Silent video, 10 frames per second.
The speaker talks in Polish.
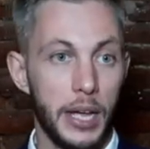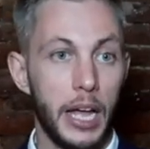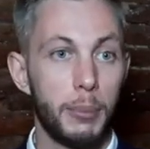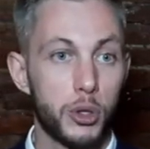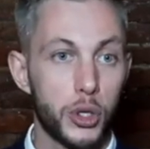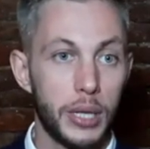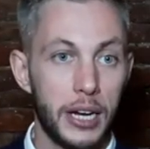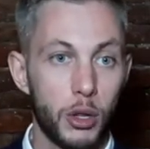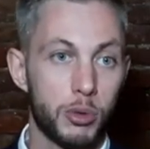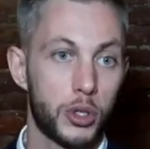
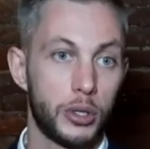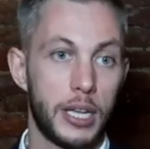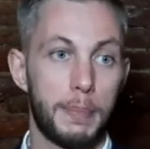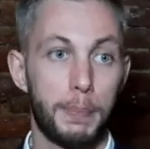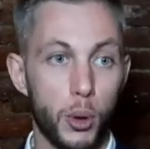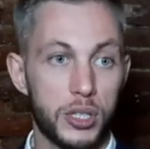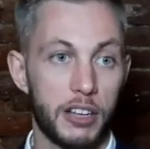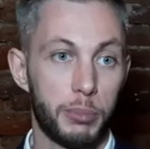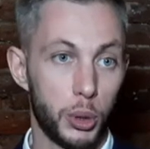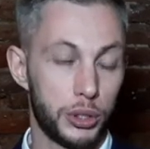emocjonalną stronę
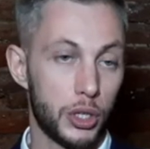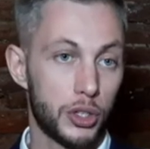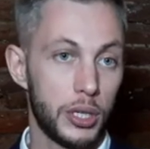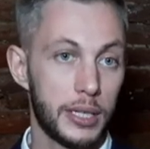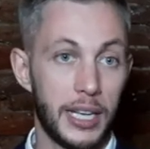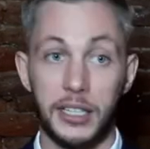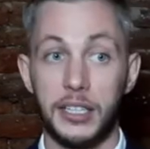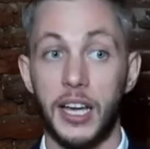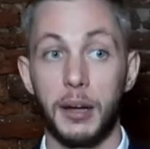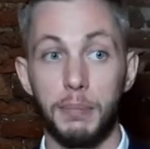postaw politycznych,
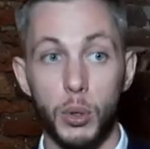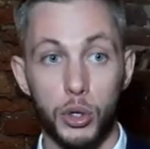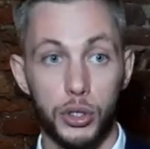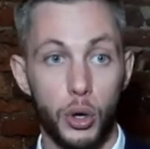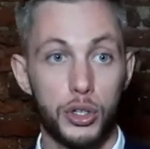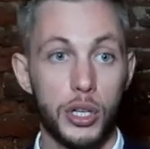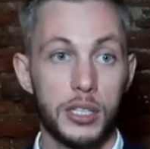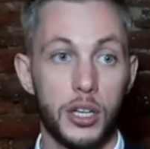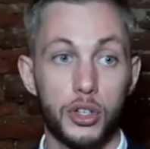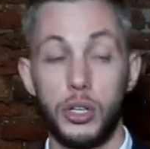takich jak miłość do
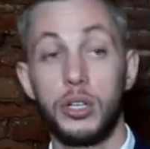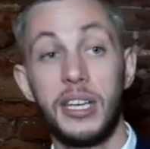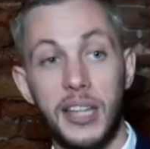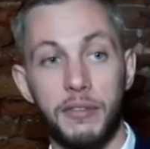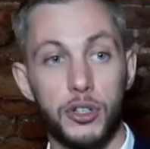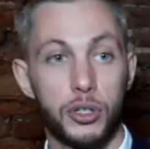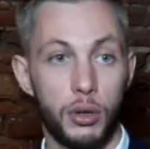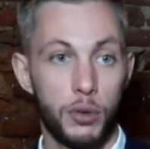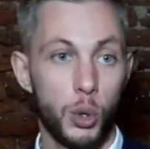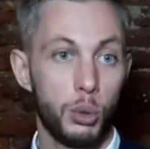ojczyzny czy nienawiść
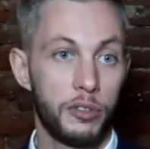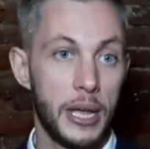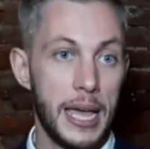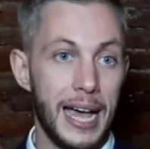do wrogów,